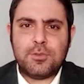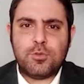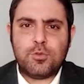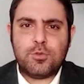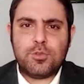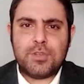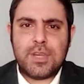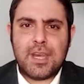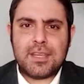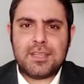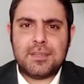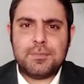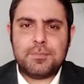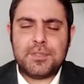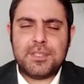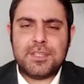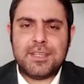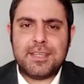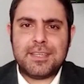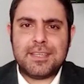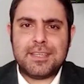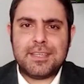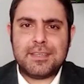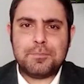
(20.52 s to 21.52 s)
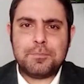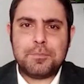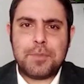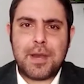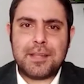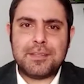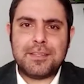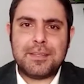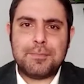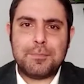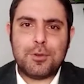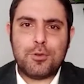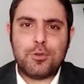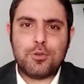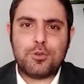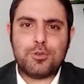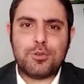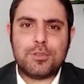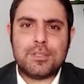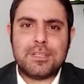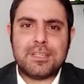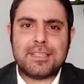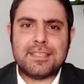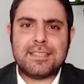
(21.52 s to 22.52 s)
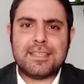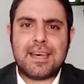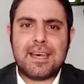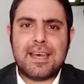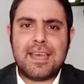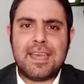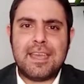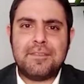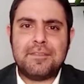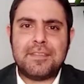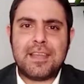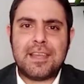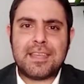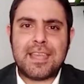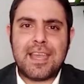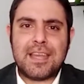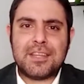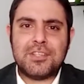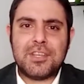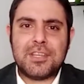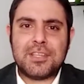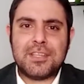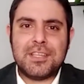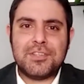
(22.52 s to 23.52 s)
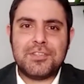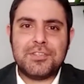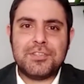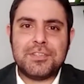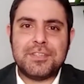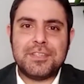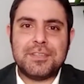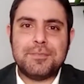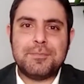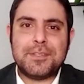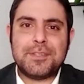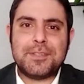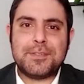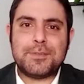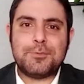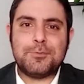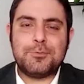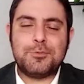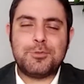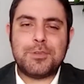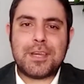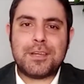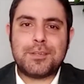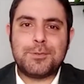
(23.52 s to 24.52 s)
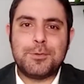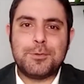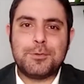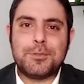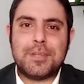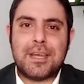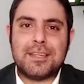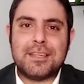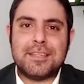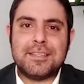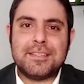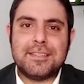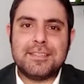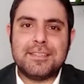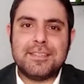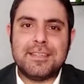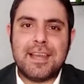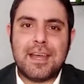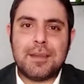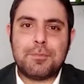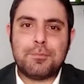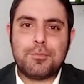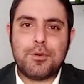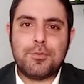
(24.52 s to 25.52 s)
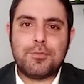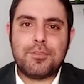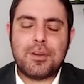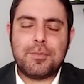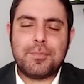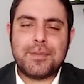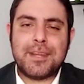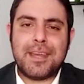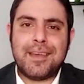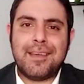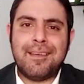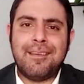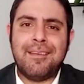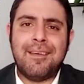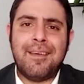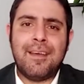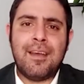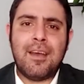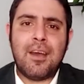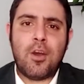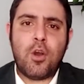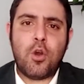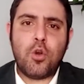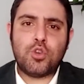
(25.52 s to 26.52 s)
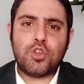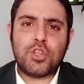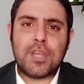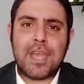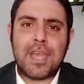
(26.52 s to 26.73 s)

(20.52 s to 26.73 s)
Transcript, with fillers: Türk takipçileri, pandemi koşullarında evden gerçekleştirdiğimiz Uzak Doğu'dan Esintiler programına hoş